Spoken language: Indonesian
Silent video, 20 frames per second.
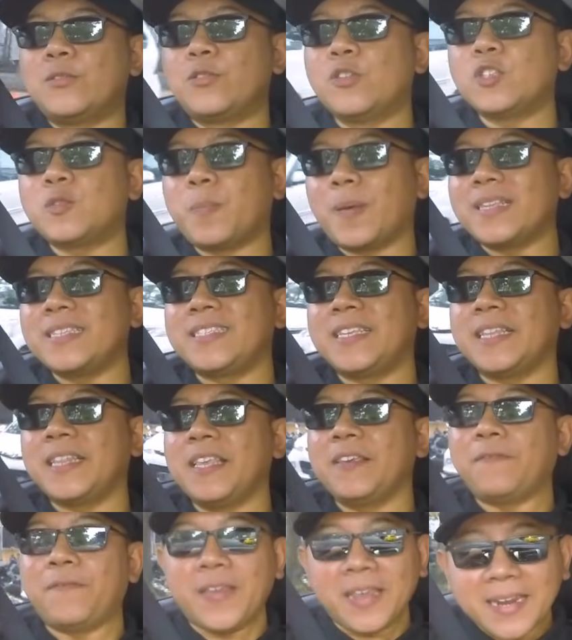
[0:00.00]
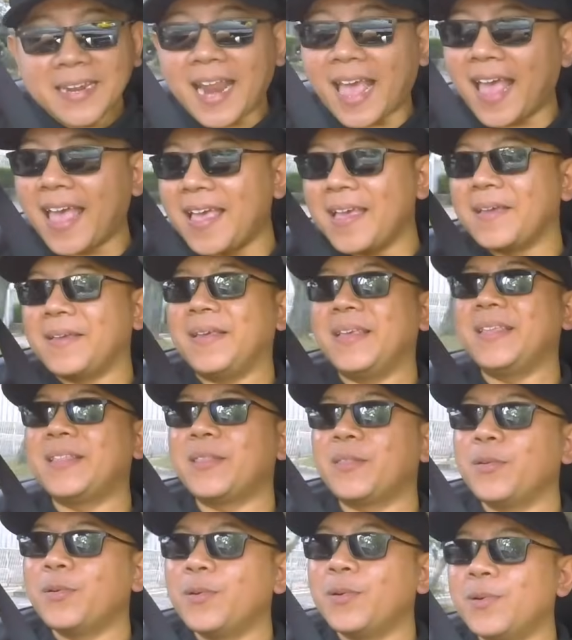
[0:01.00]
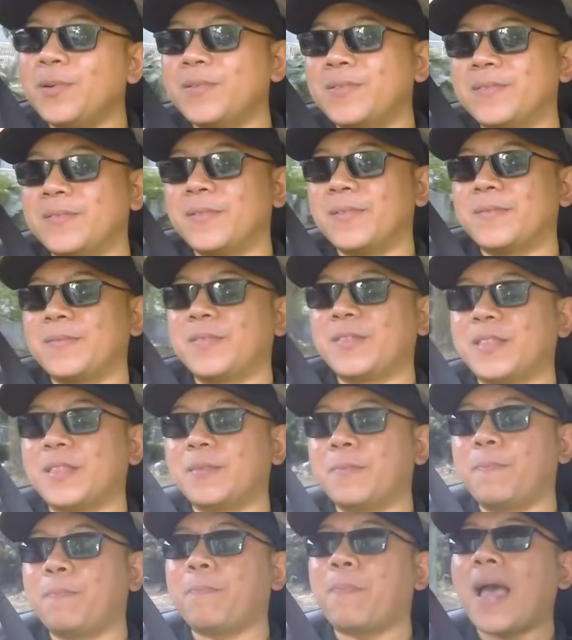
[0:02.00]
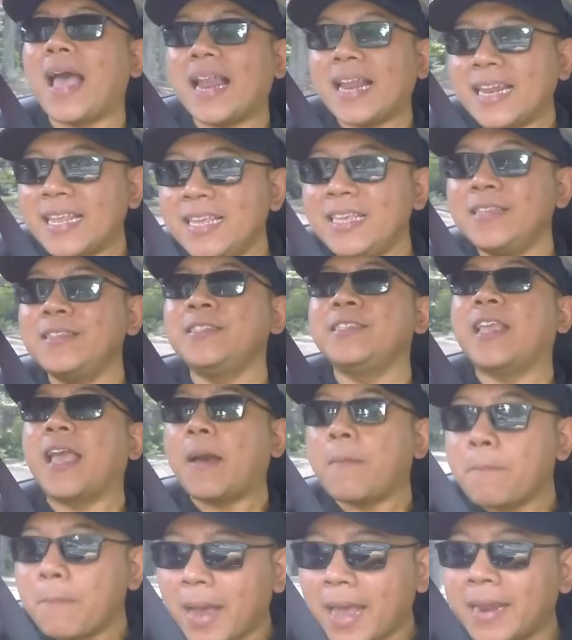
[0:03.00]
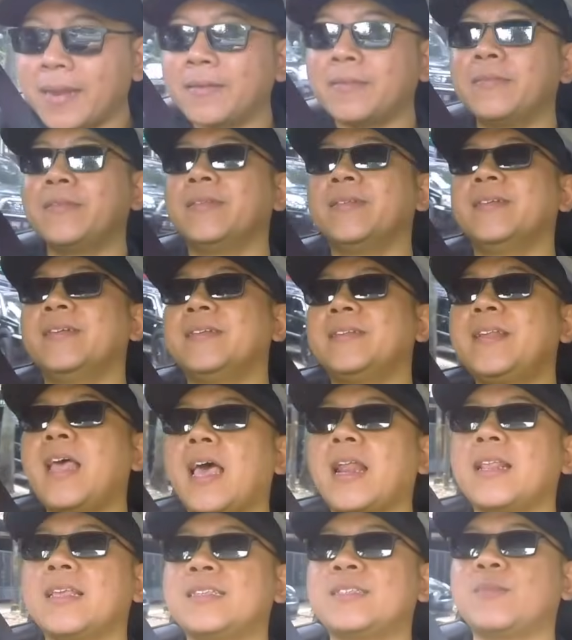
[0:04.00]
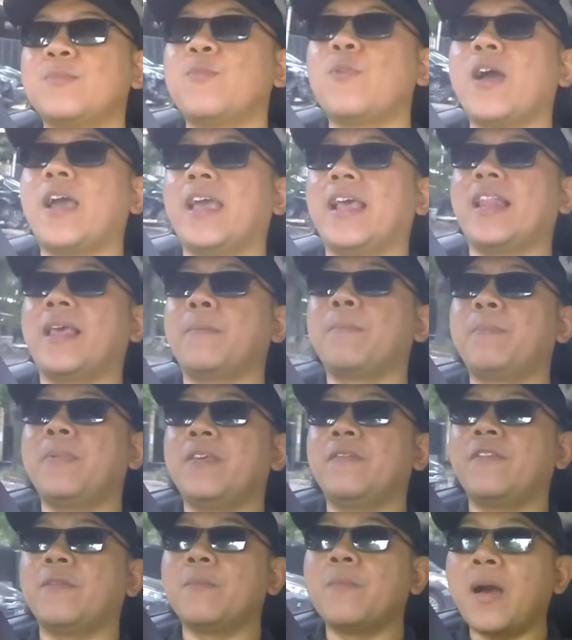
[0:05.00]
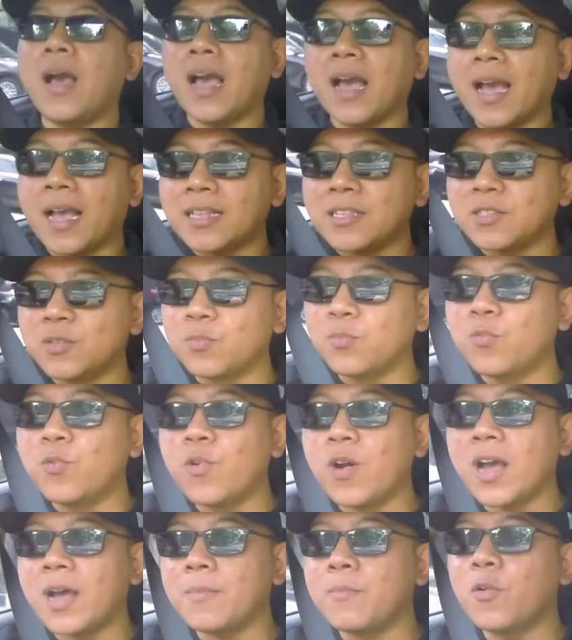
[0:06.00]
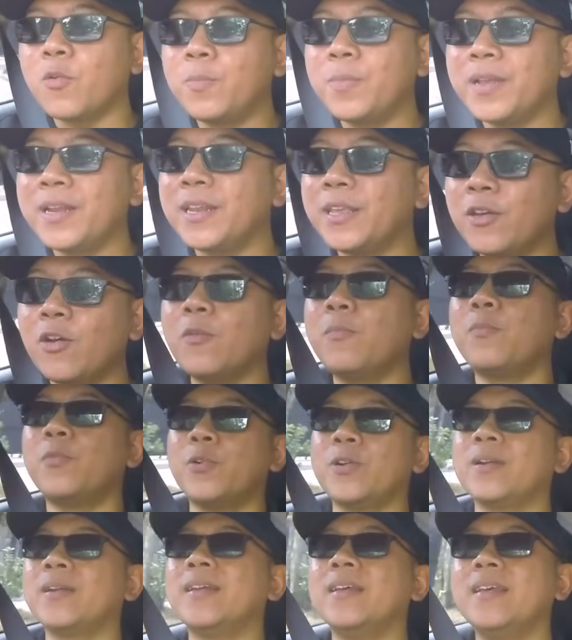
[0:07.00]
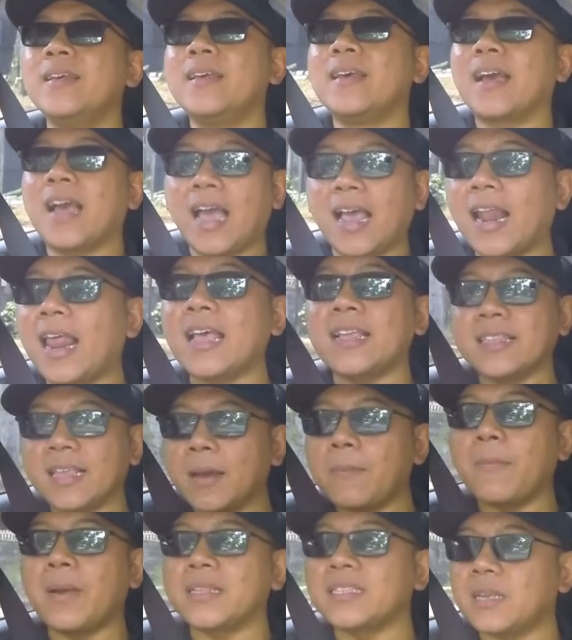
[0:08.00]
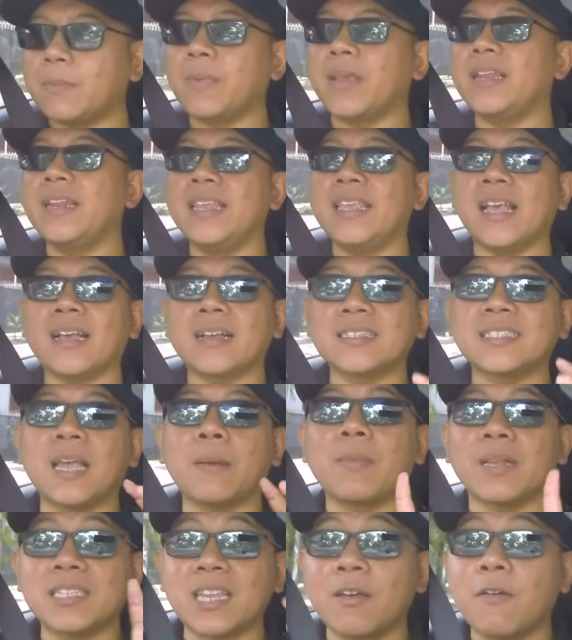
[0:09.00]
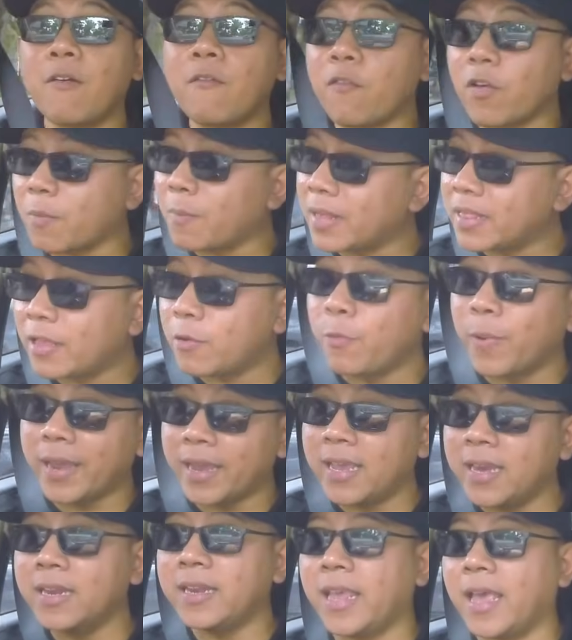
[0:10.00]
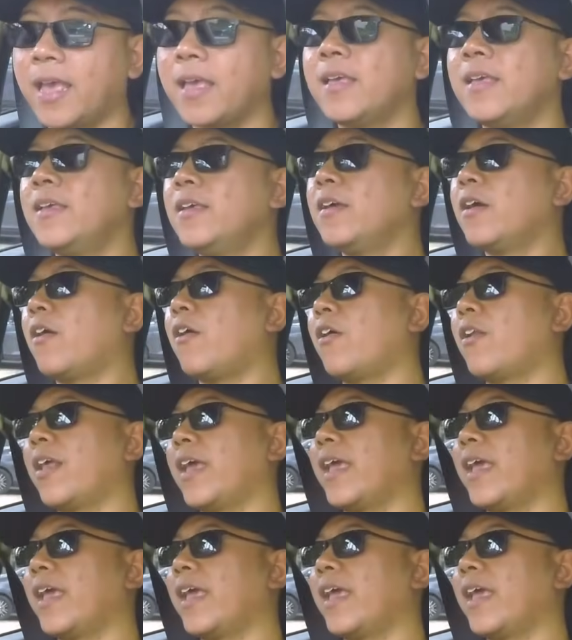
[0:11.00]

Suspensi Livina itu paling nyaman dari semua LMPV bahkan sebuah mobilio pun kalah nyaman sama ini yang sama-sama formatnya wagon ya kalau